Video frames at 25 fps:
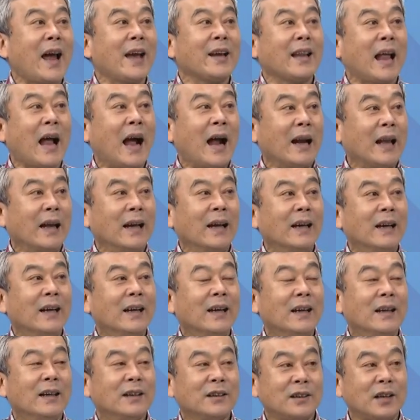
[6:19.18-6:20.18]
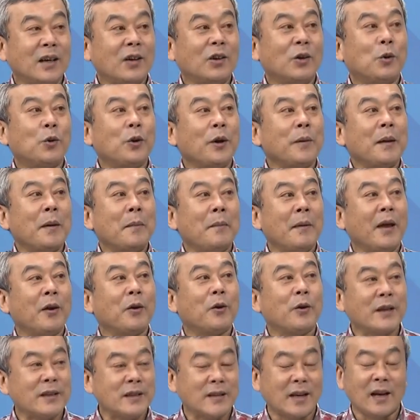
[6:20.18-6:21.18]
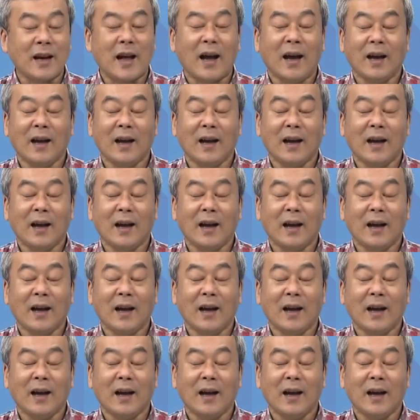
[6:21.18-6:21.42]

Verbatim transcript: 打了，结果会面没会成啊。